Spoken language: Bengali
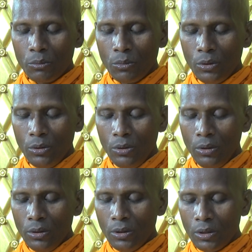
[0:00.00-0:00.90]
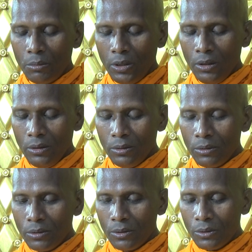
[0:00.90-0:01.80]
বৌদ্ধ ধর্মে
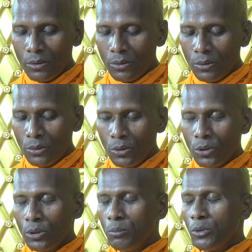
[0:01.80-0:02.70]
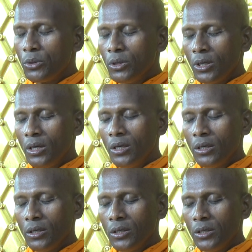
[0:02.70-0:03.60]
গৌতম বুদ্ধকে
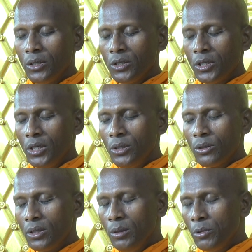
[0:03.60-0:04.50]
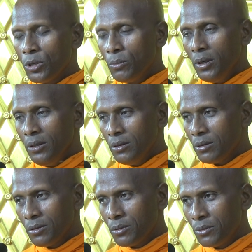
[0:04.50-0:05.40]
সেই অর্থে ভগবান
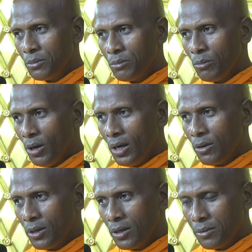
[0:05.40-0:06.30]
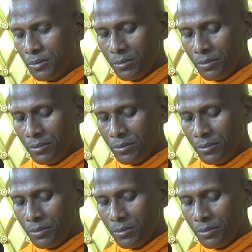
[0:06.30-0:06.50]
বলা হয় না